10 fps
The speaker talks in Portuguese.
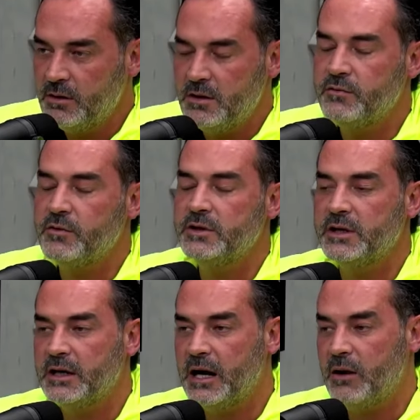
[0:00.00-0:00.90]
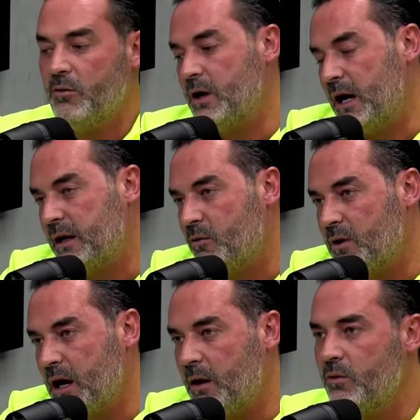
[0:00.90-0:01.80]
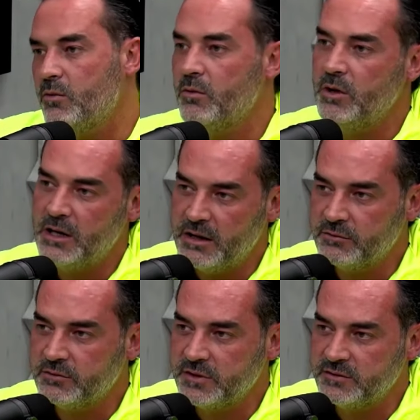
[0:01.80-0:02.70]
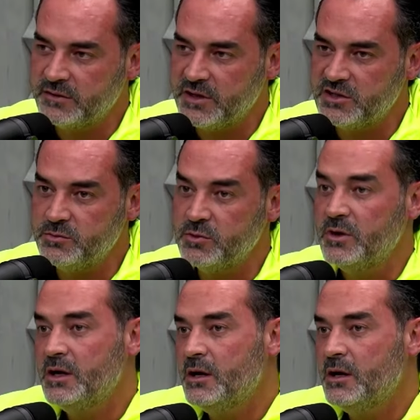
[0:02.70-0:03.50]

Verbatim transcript: e vou entregar o cara que é o carro ou ele leva 217 mil.